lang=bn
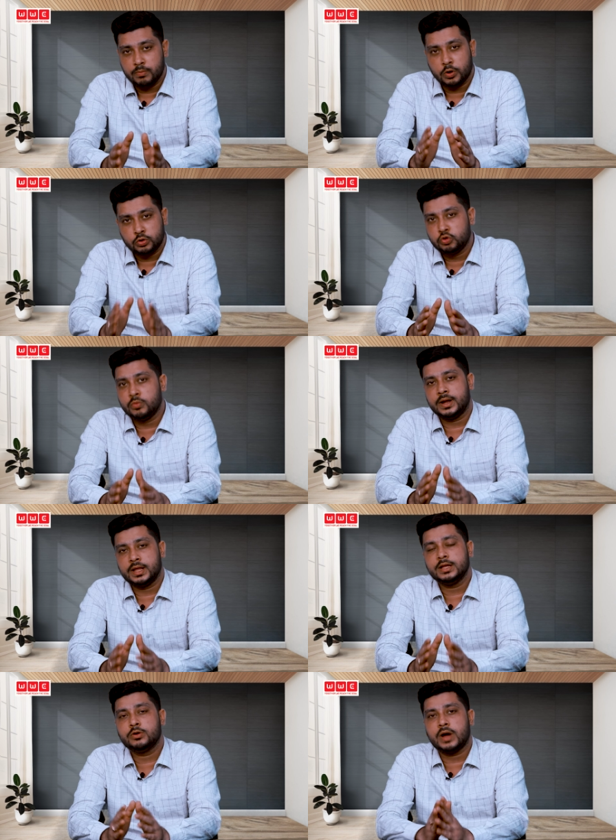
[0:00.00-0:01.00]

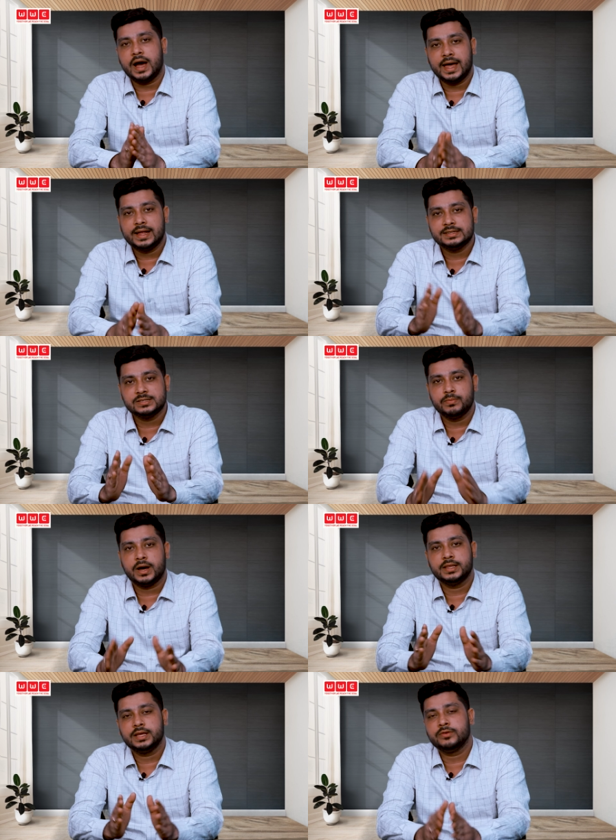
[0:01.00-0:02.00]
বর্তমানে আয়েলস
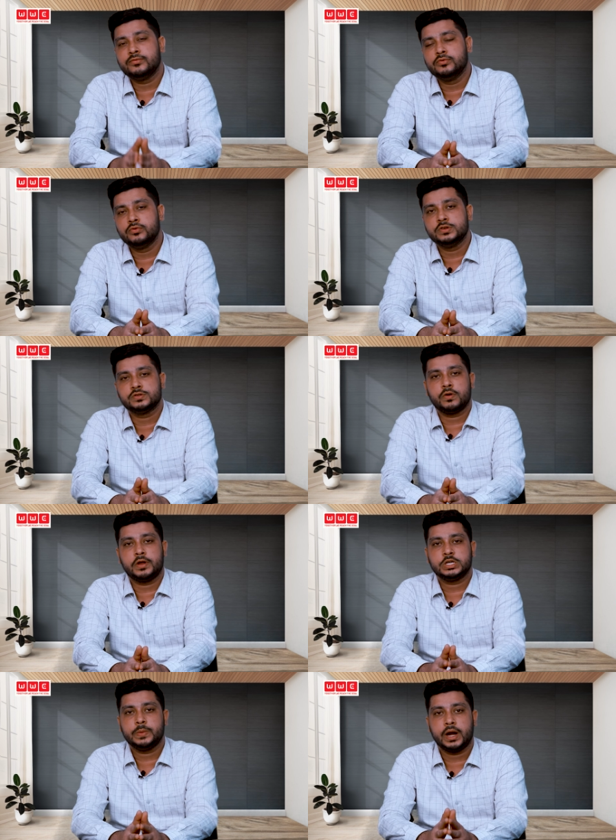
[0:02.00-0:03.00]
বাদে ফুল
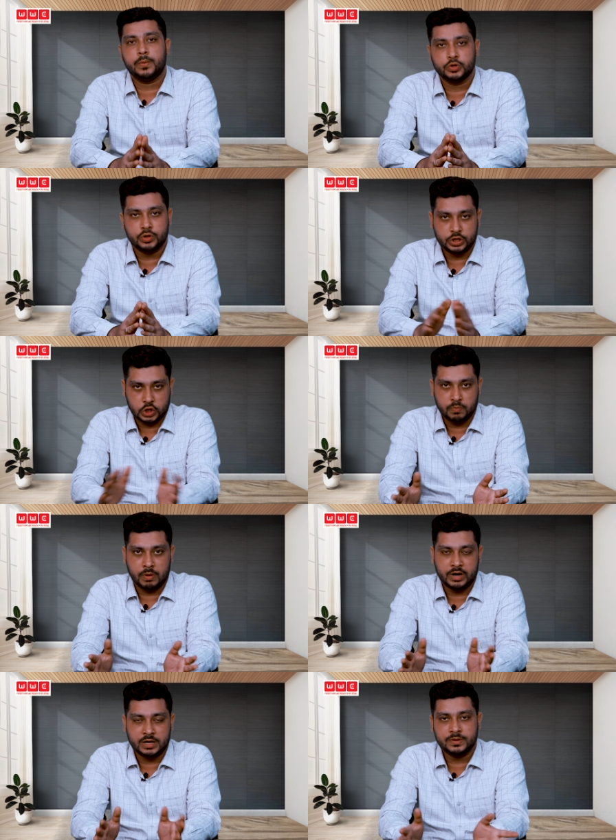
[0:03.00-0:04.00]
স্কলারশিপে অ্যাডমিশন নেওয়া
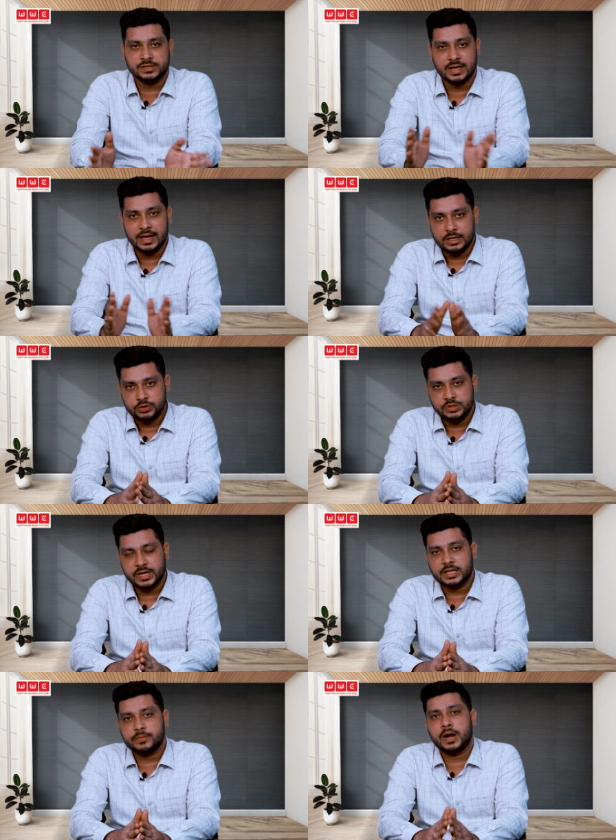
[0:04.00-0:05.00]
সম্ভব দ্যাট মিনস যদি
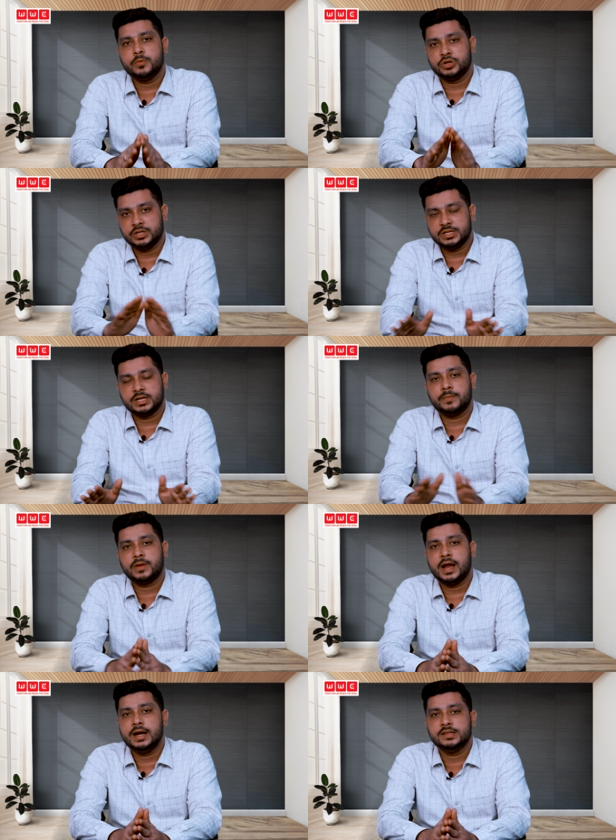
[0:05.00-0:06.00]
চায়নাতে আপনি অ্যাডমিশন নিতে চান
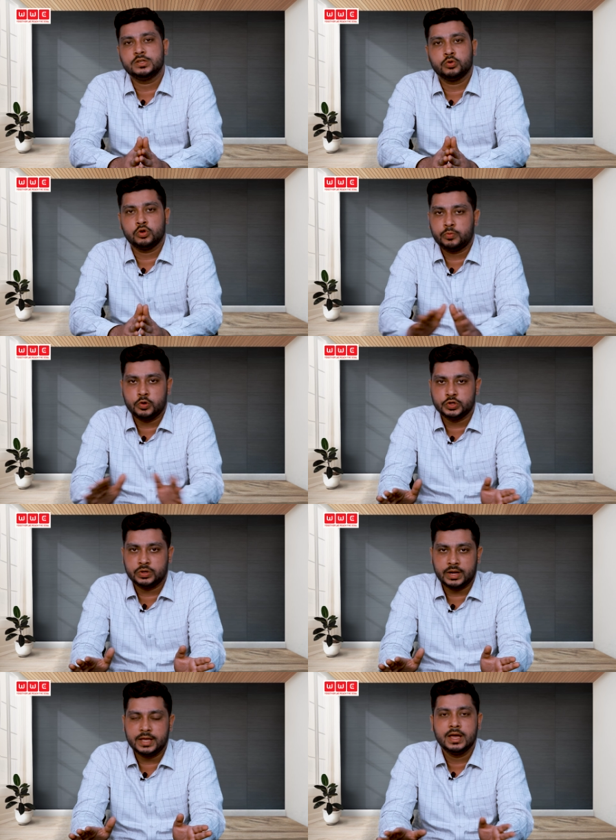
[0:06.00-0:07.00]
আপনার আইএলটিসি কোনো
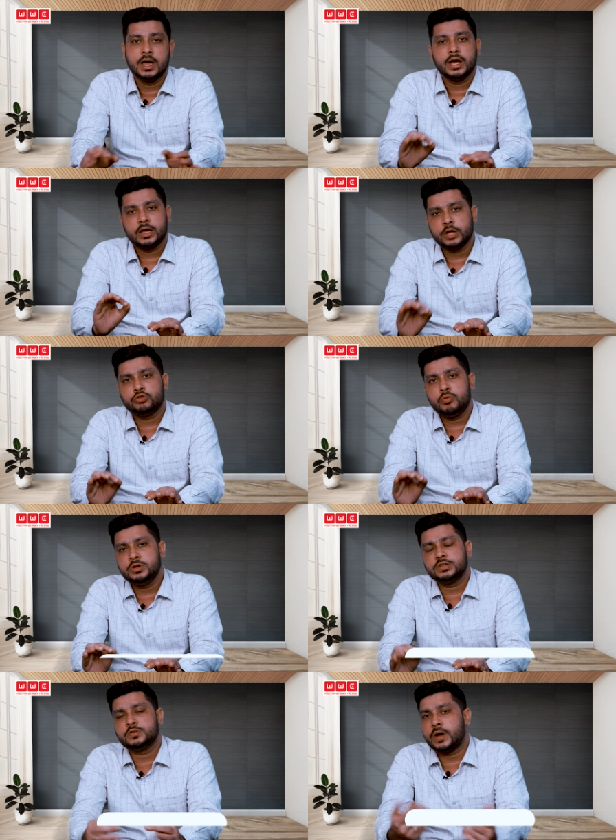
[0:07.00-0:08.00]
প্রয়োজন নাই ক্ষেত্র
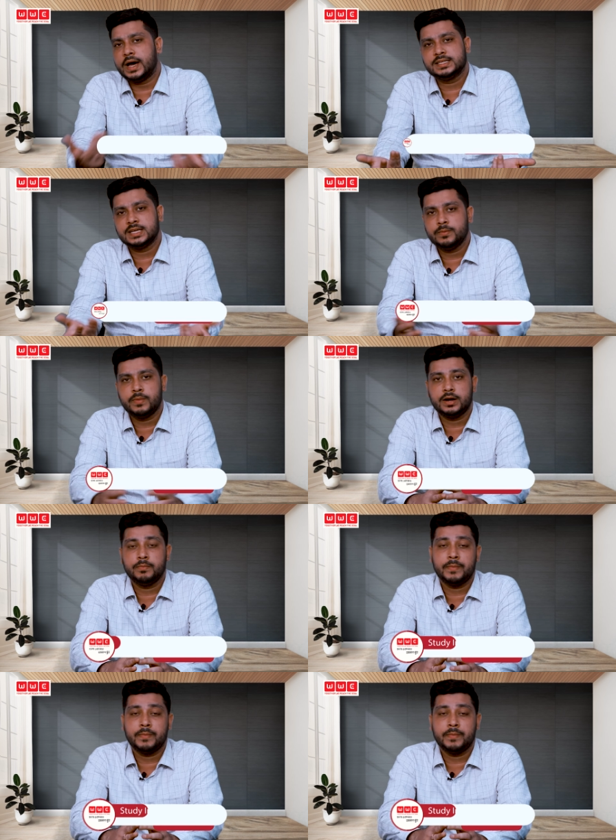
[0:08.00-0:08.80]
বিশেষ কিছু আছে বাট